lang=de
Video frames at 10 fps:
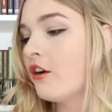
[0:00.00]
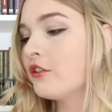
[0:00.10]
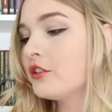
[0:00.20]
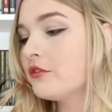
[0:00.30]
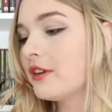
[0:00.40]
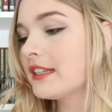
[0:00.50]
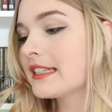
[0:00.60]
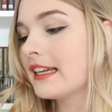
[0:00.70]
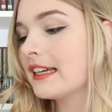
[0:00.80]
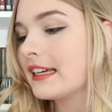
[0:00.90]
Und ich fand,
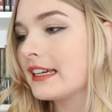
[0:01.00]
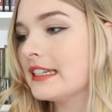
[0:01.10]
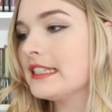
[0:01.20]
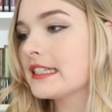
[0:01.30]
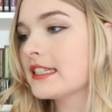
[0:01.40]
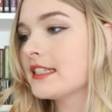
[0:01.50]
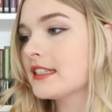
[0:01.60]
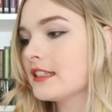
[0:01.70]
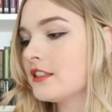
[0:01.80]
das klang richtig, richtig,